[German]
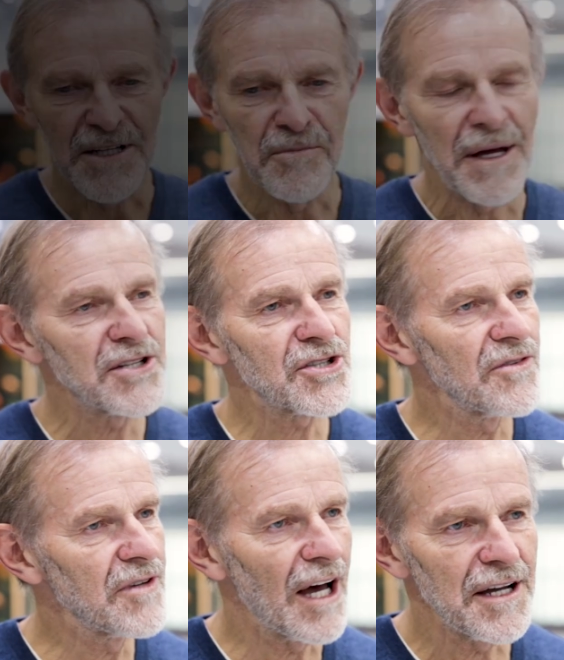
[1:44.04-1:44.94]
Die
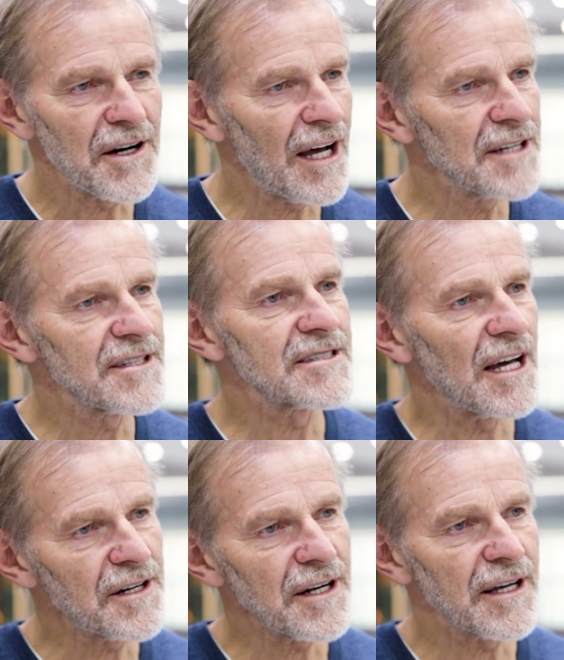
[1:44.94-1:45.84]
Menschen, wie ein Rad ins
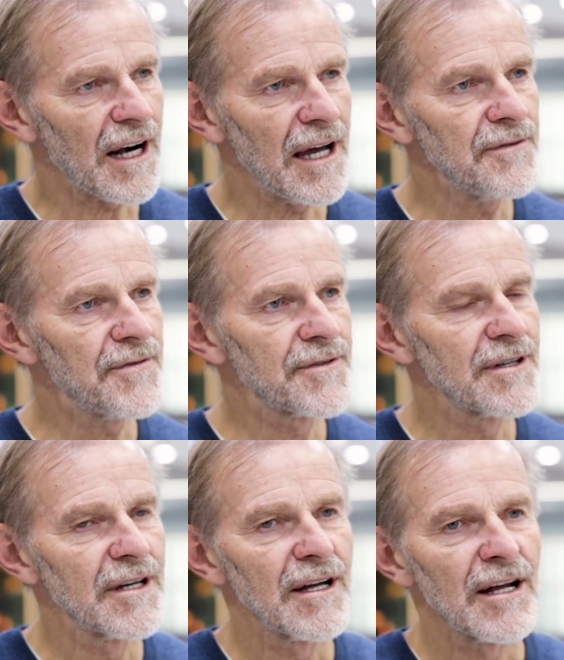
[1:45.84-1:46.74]
andere greift,
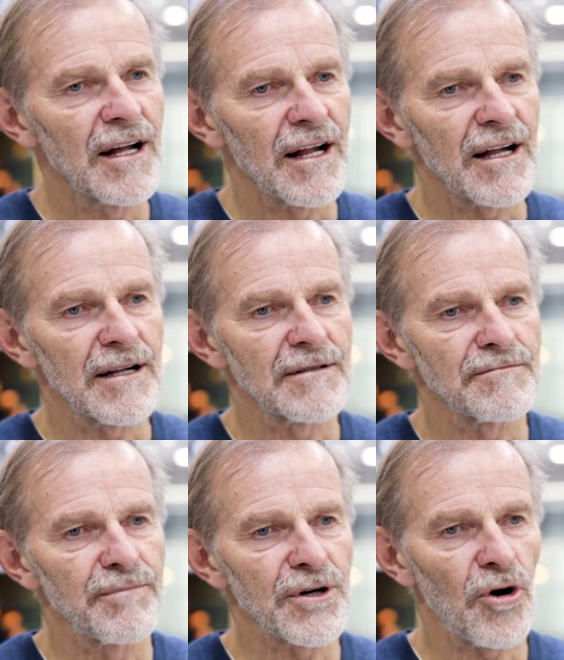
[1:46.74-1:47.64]

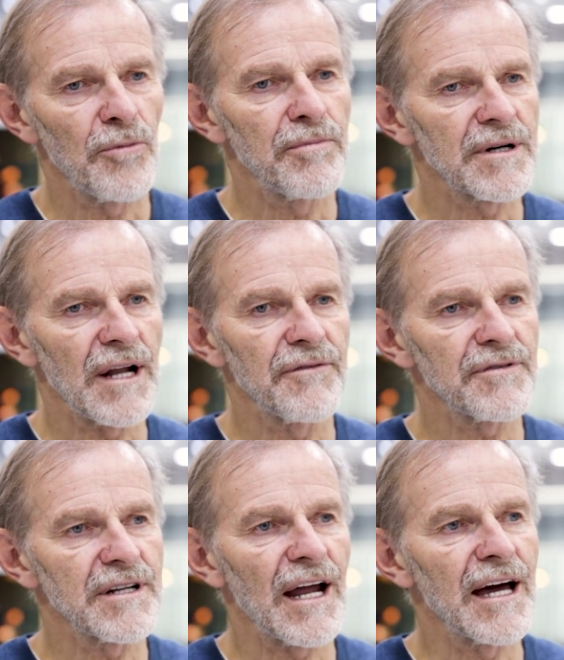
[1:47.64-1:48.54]
ähm, bekommt man
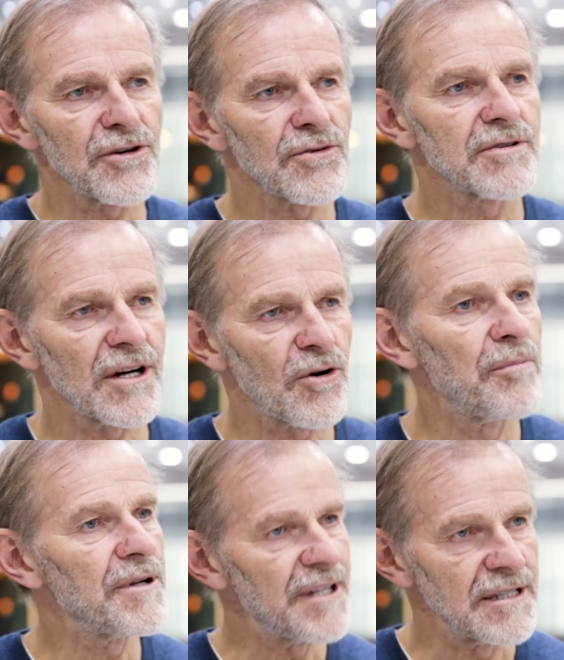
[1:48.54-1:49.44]
einfach den Eindruck der
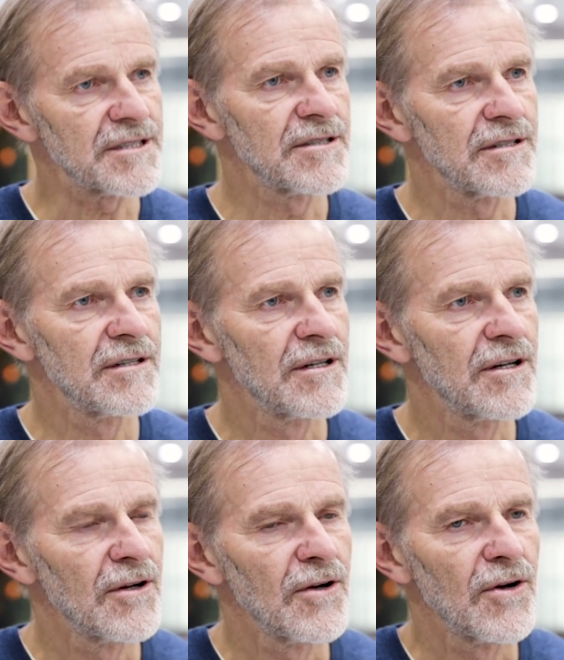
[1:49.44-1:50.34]
Kompetenz.
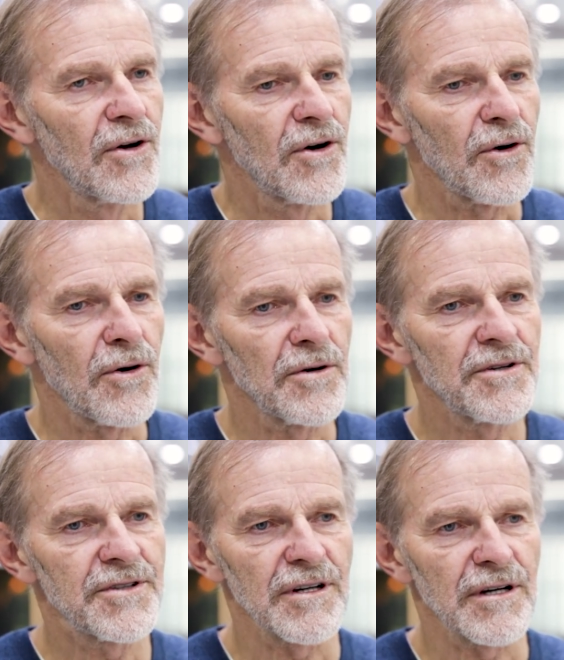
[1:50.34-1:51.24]

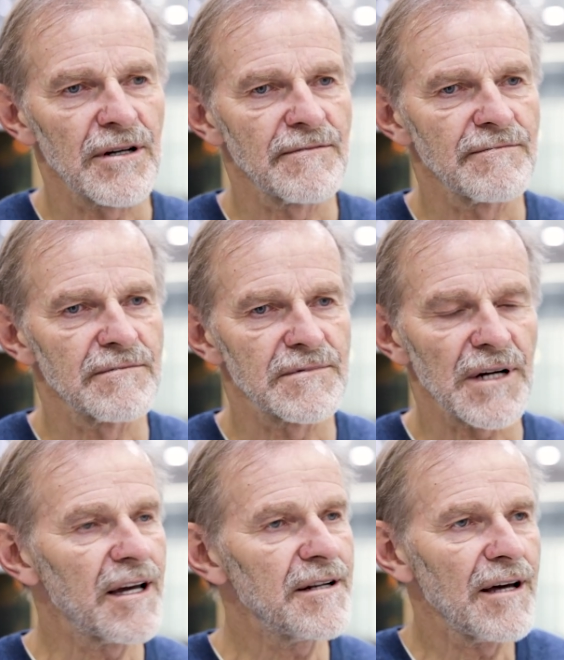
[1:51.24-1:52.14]
Und ähm,
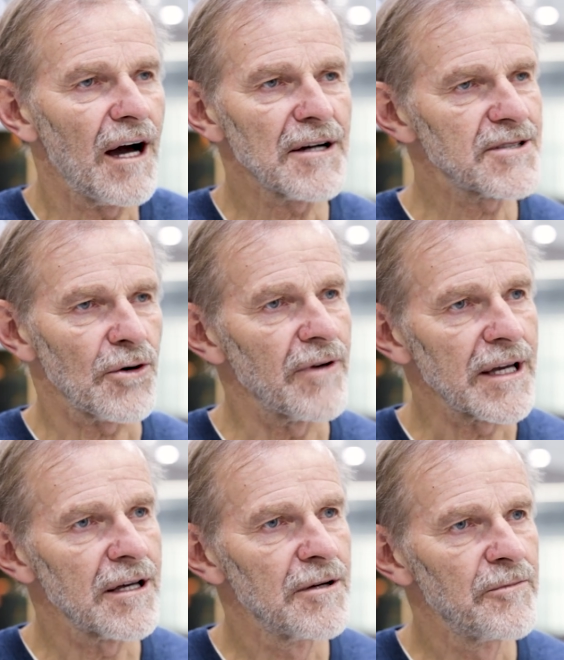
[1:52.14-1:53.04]
da geht die Angst auch
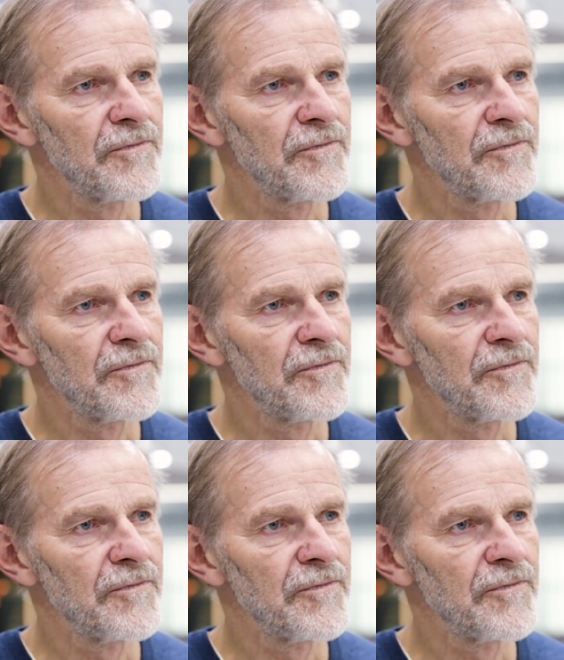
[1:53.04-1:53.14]
weg.